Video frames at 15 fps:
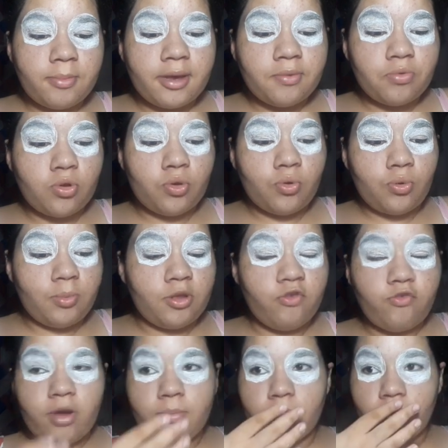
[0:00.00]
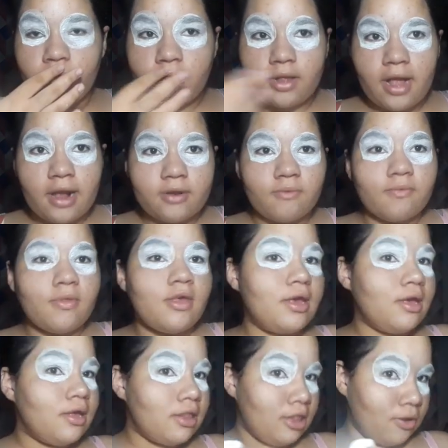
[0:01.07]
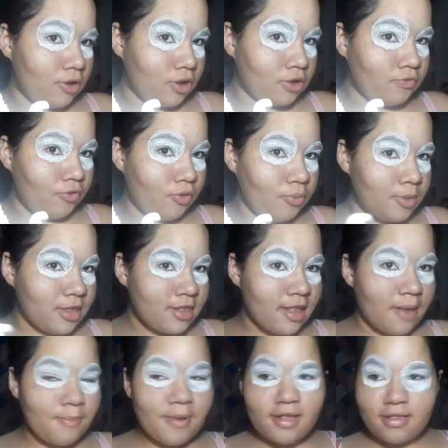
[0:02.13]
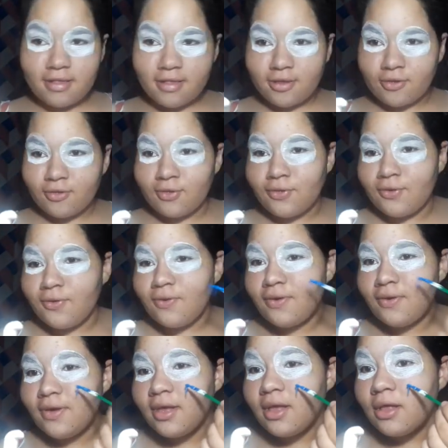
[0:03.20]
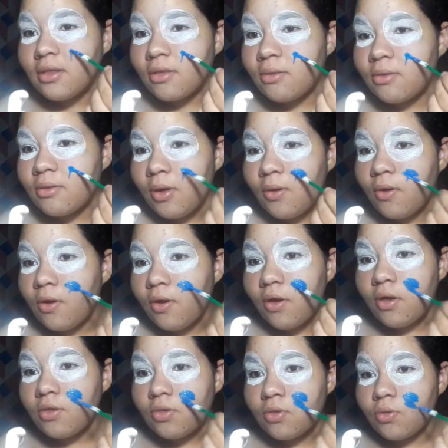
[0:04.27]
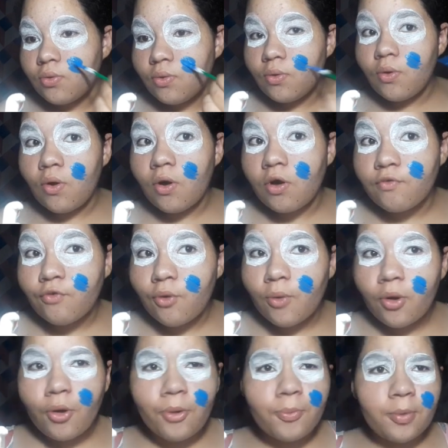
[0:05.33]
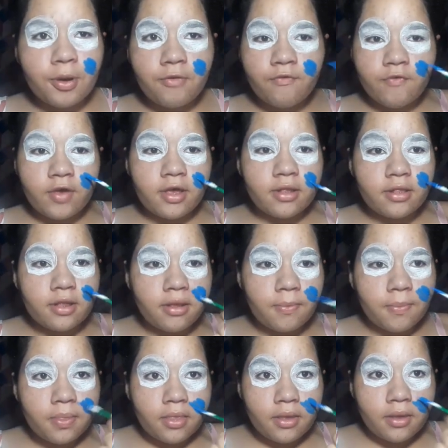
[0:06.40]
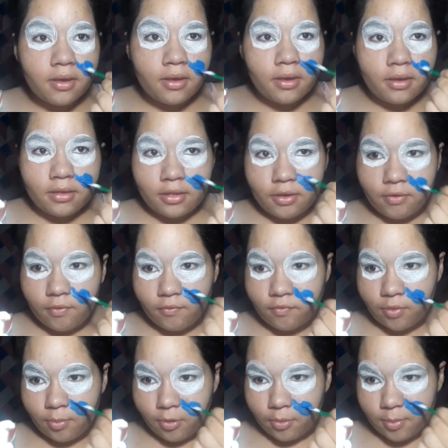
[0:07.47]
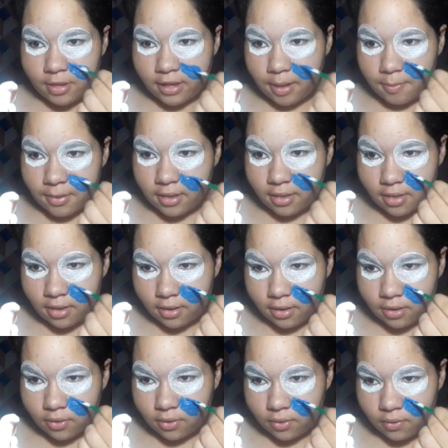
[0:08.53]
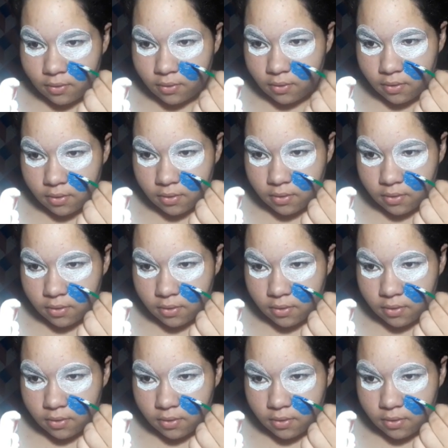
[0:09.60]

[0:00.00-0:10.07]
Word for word: mais porque eu tô com medo de ficar muito claro. Então agora eu vou começar passando pro meu rosto. Ó, ficou uma cor perfeita. Então, vamos começar passando.